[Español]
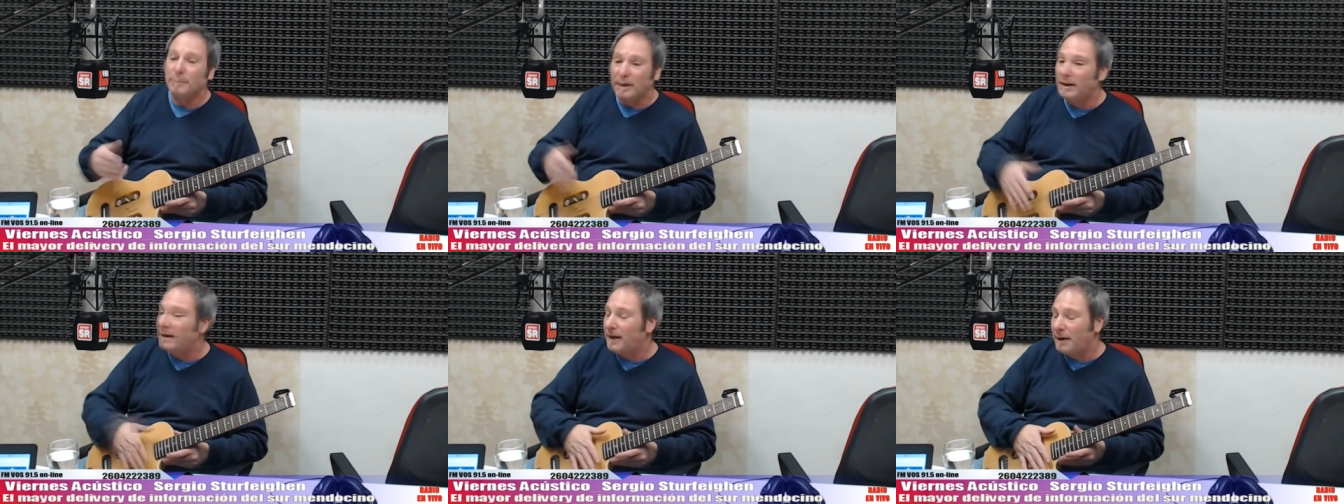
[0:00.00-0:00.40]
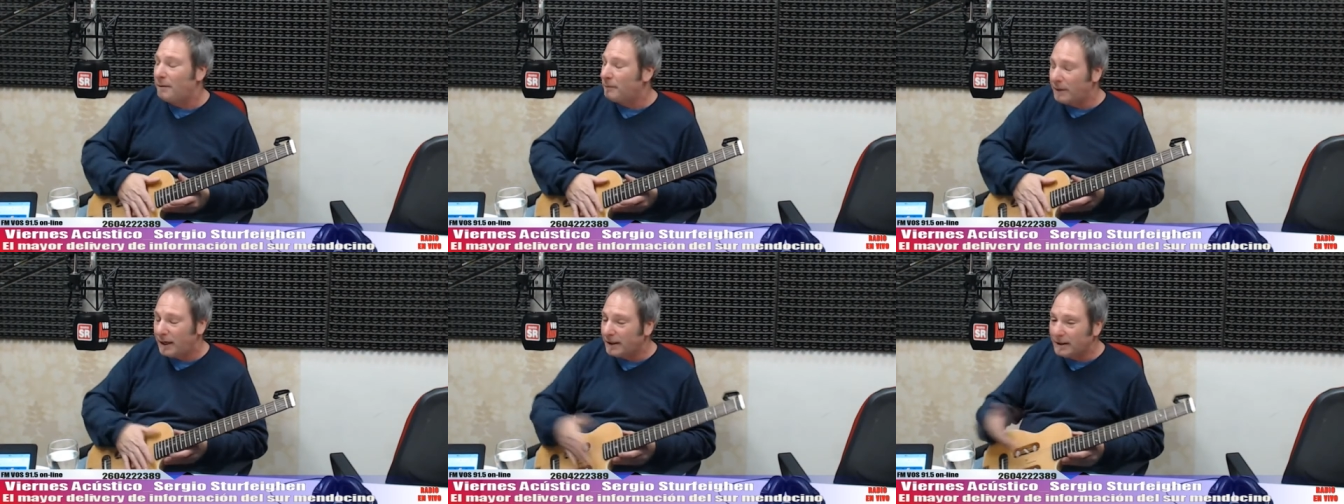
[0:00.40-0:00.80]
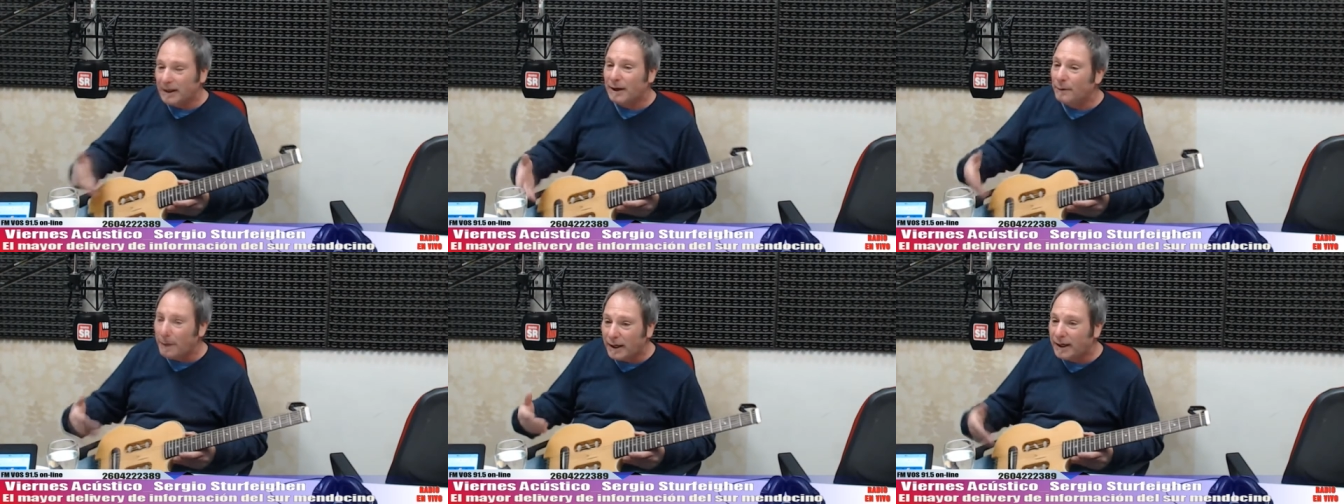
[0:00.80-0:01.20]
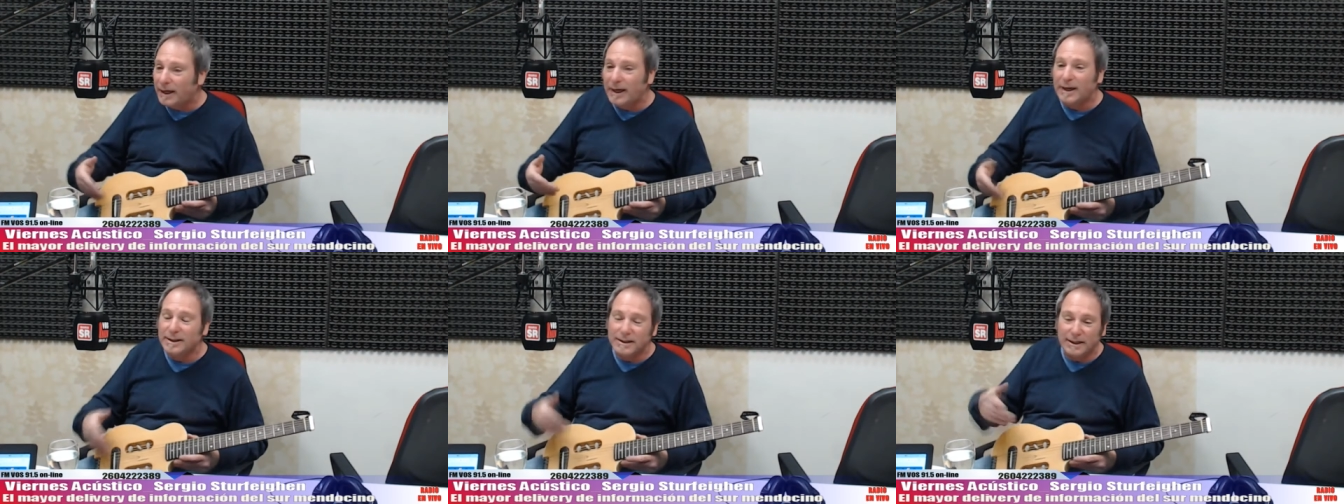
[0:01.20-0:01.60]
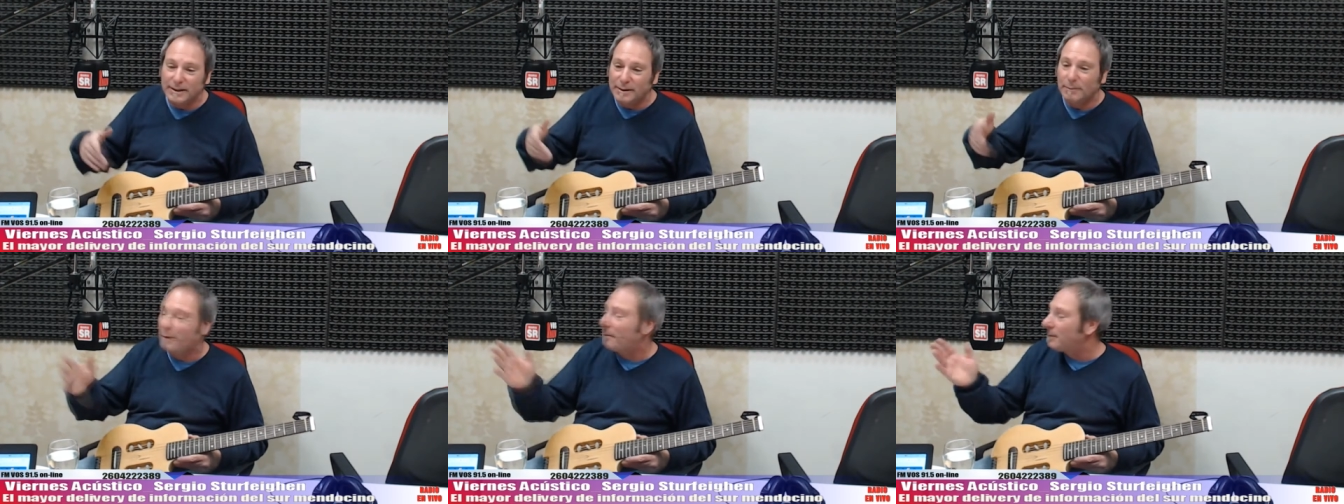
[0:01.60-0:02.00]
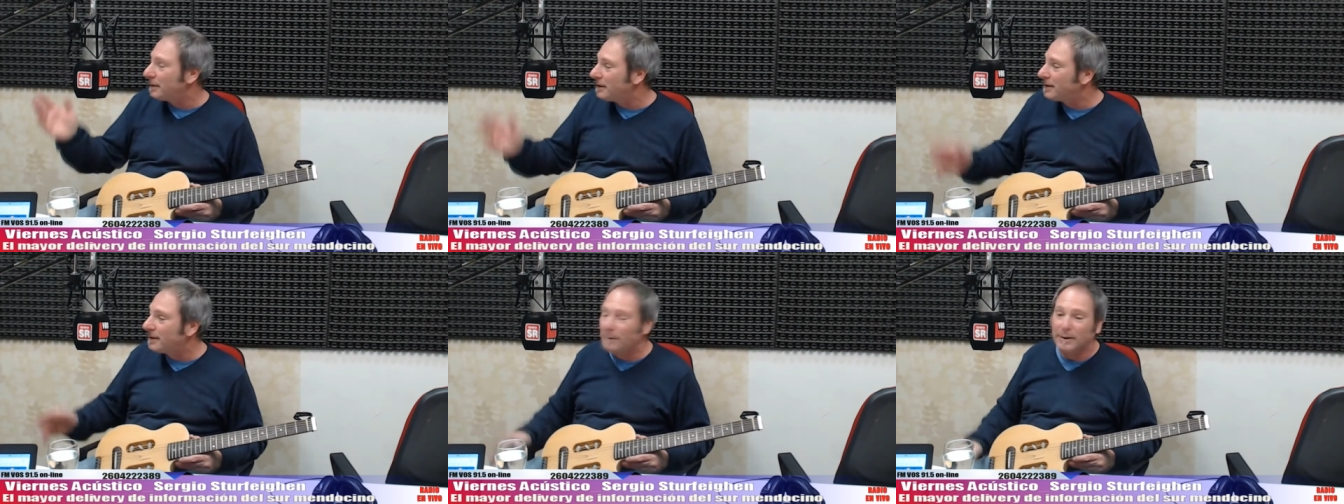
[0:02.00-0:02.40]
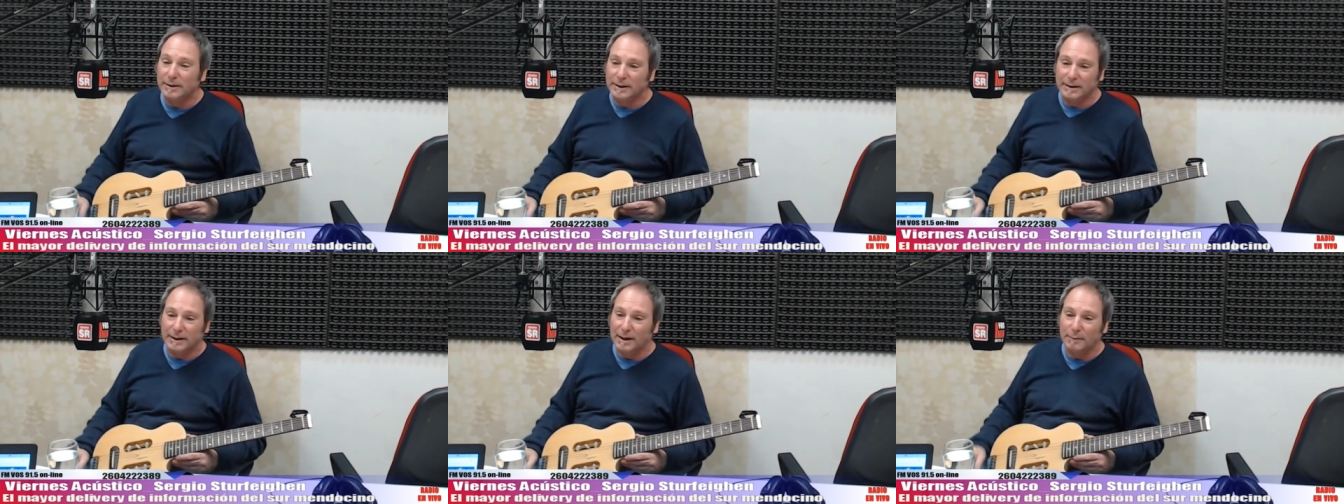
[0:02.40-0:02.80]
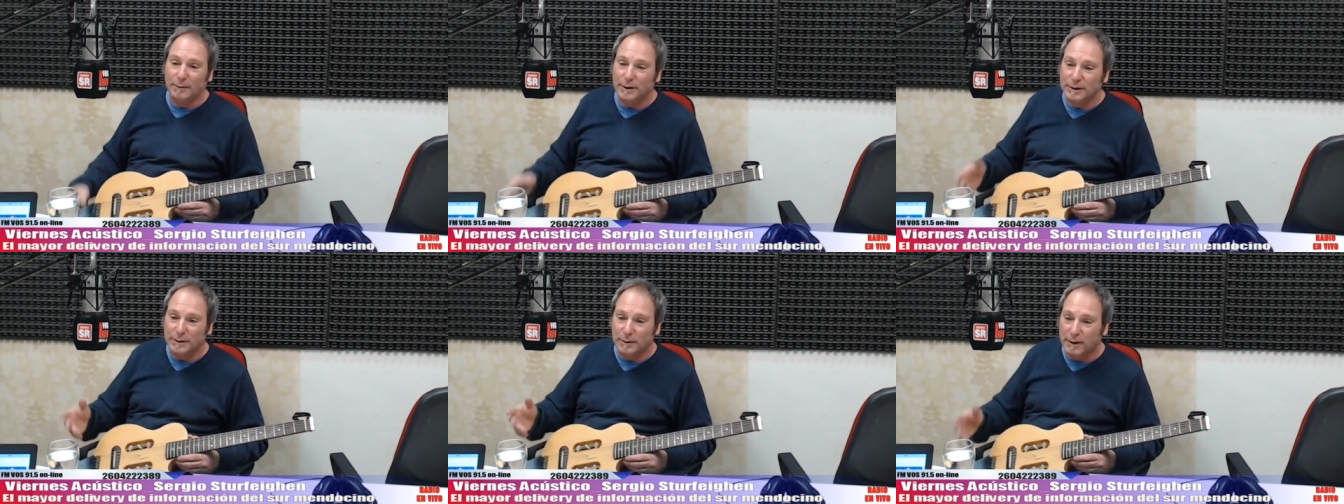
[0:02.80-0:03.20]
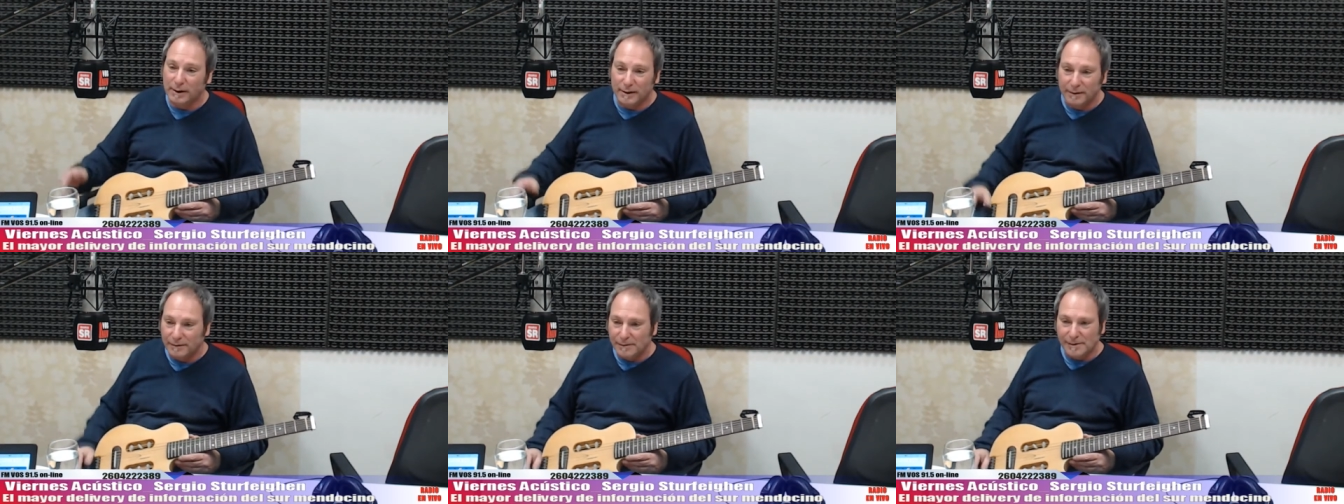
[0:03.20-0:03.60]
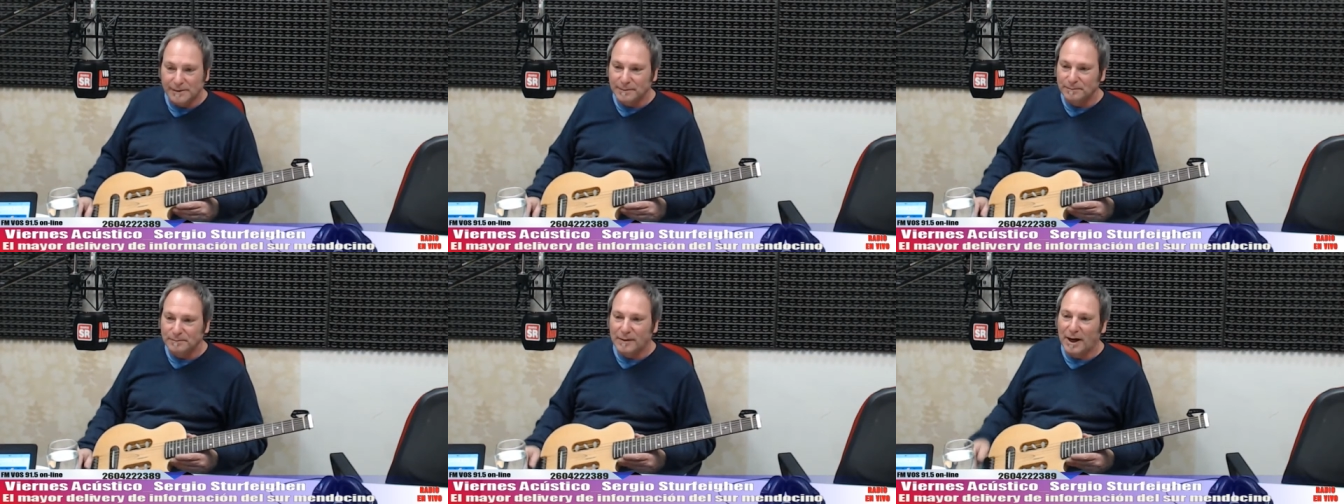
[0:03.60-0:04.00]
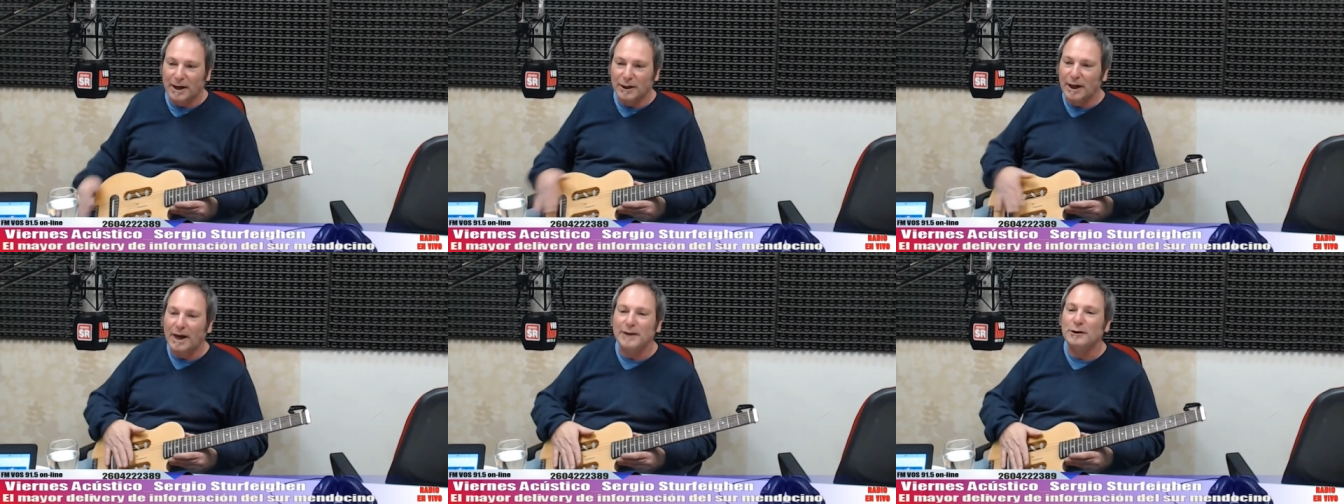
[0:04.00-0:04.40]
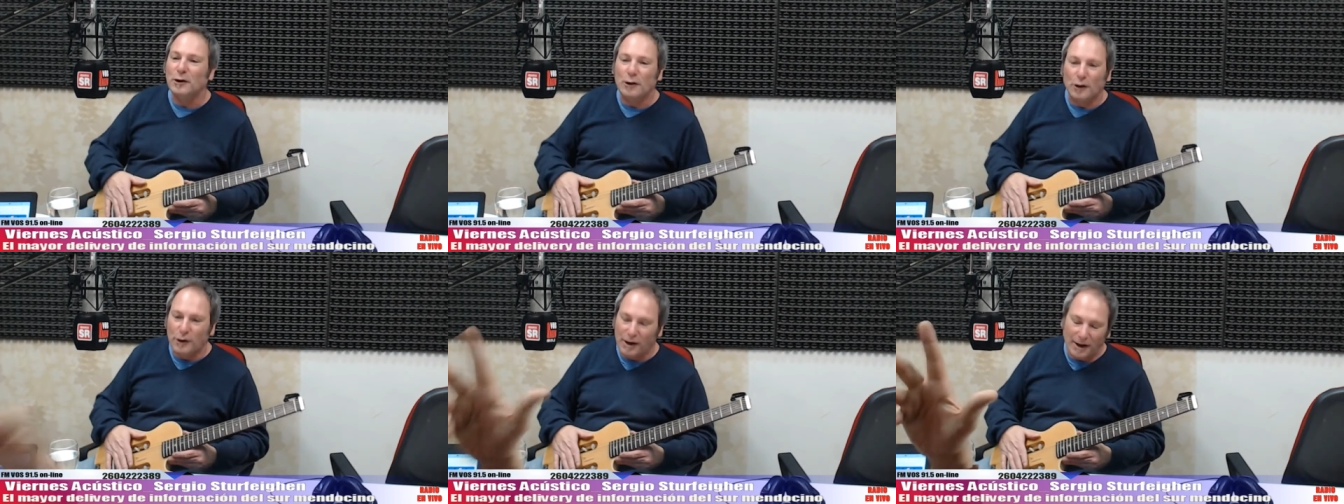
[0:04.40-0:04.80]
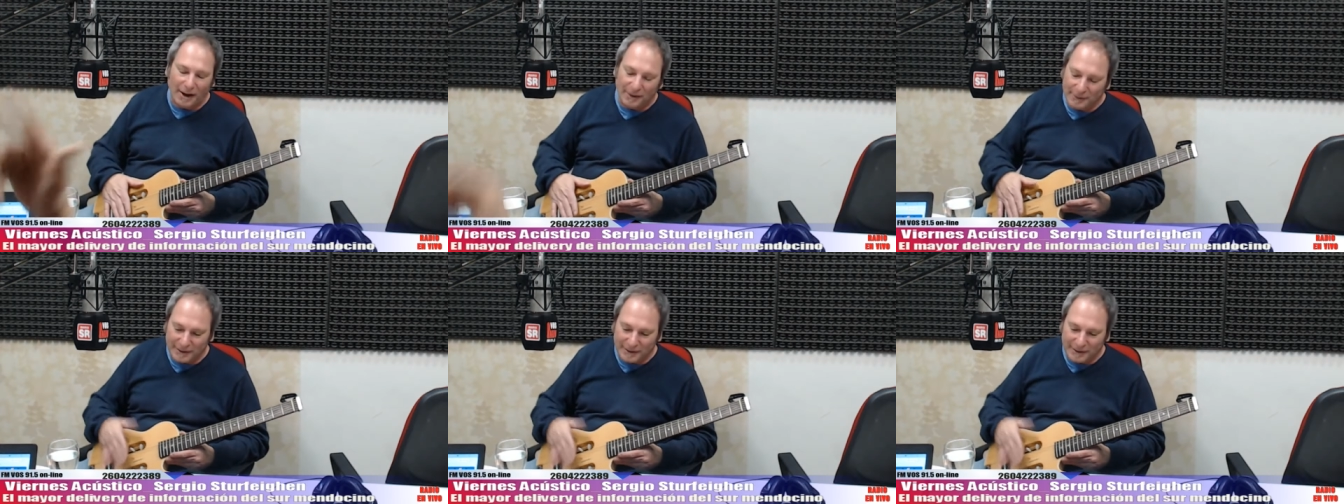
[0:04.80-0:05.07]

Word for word: es una guitarra viajera que se le dice porque precisamente te la puedes llevar a, todos lados.